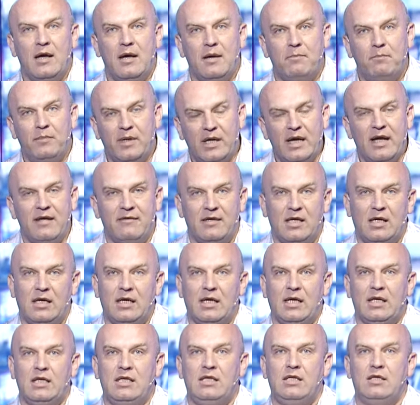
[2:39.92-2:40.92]

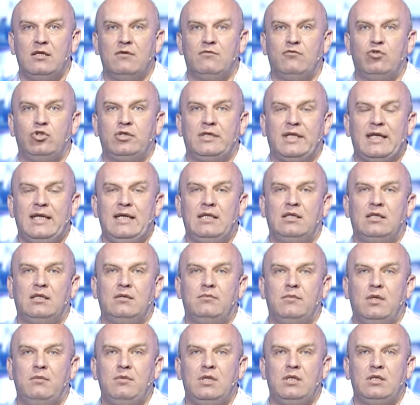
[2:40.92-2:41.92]
правильно. И вот этот
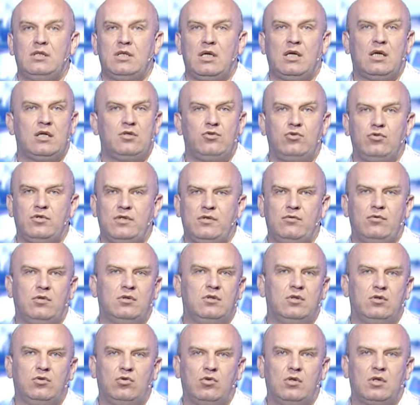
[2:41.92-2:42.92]
момент я хочу
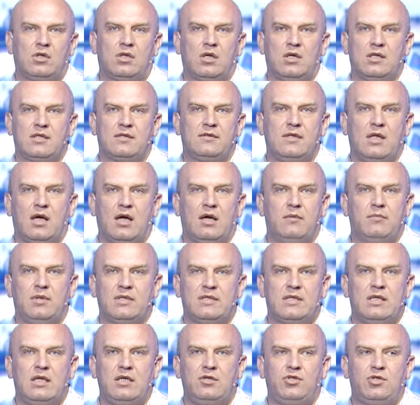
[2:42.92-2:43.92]
сегодня только
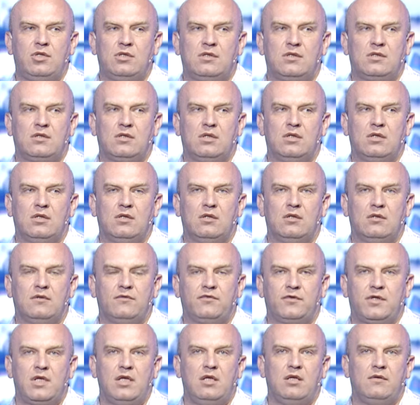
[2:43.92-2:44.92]
обозначить. Э,
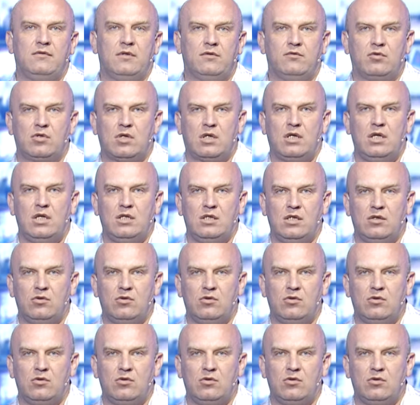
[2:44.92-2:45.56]
в Киеве, в Украине